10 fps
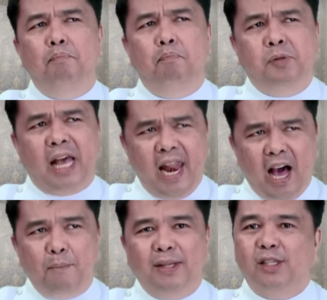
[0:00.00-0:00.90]

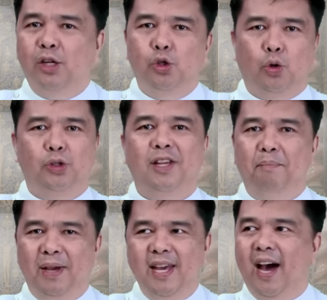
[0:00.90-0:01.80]
Salamat sa Diyos sa
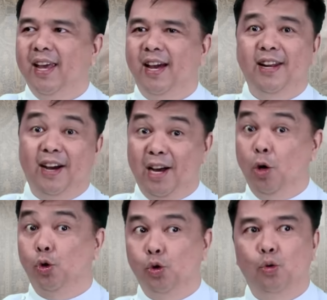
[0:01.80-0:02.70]
biyaya ng
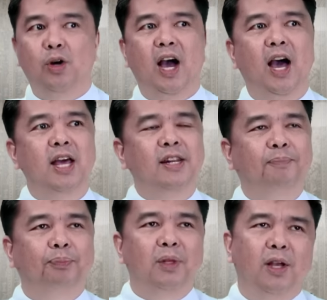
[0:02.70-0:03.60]
kalusugan,
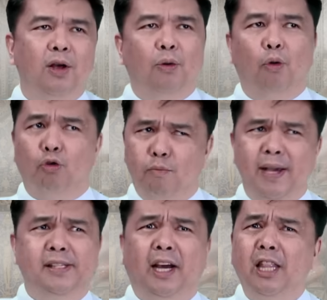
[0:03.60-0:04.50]
o kung may
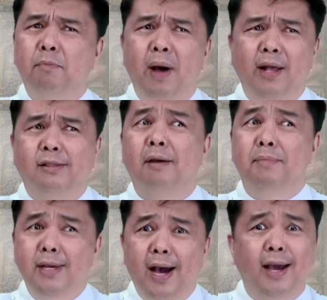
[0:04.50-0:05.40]
sakit man, sa
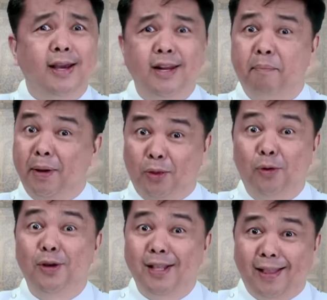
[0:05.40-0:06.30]
biyaya na
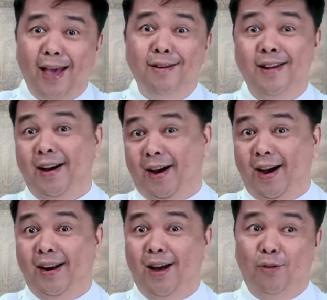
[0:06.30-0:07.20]
patuloy tayo
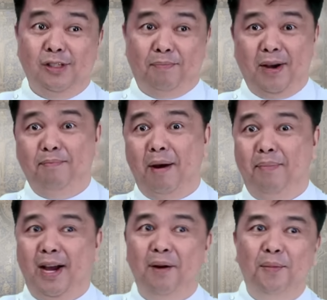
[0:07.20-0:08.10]
nakakarao sa
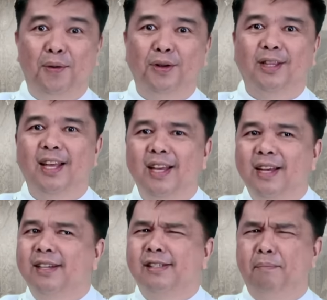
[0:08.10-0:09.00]
pagpapagamot,
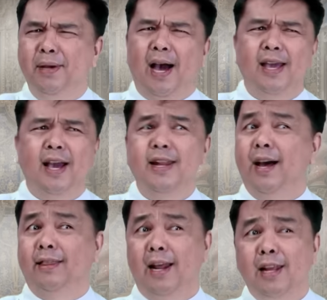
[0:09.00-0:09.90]
sa biyaya
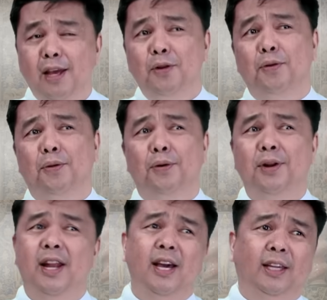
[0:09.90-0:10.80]
ng talino
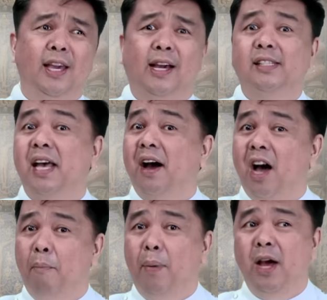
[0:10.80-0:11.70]
na naging
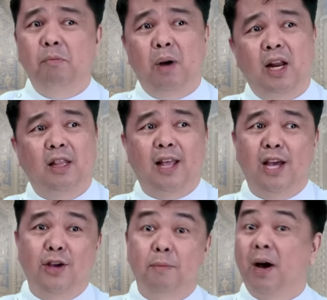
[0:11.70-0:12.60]
kasangkapan para
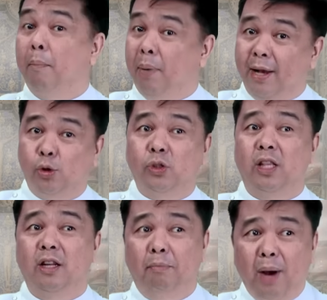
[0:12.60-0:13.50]
tayo ay makapasok sa
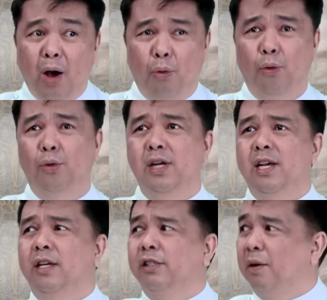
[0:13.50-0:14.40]
trabaho,
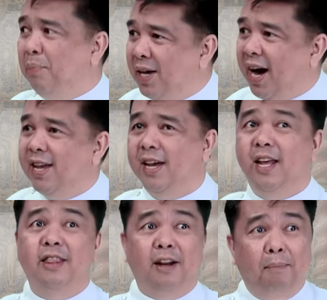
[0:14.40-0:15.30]
sa biyaya
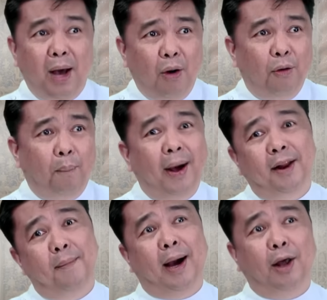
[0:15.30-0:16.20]
ng trabaho
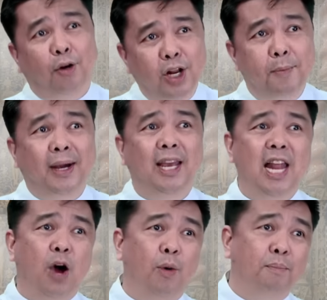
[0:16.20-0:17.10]
para magkaroon ng
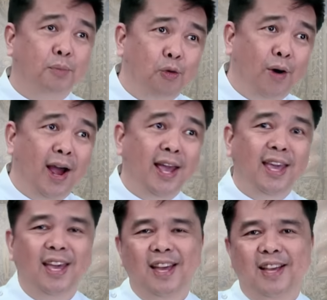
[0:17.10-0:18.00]
maginawang
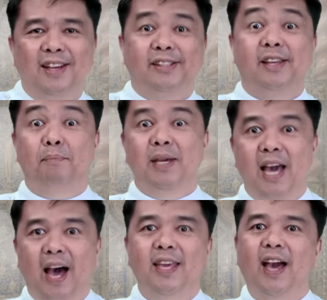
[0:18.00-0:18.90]
buhay, sa
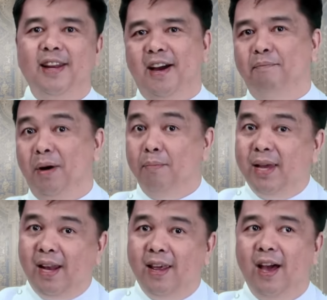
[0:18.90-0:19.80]
biyaya ng
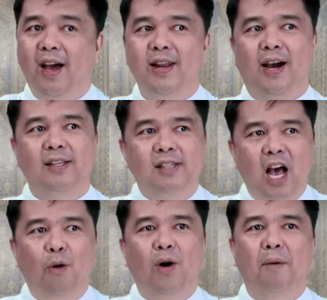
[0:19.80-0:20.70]
pamilya, ng
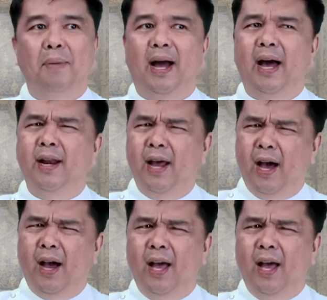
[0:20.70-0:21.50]
asawa, mga anak,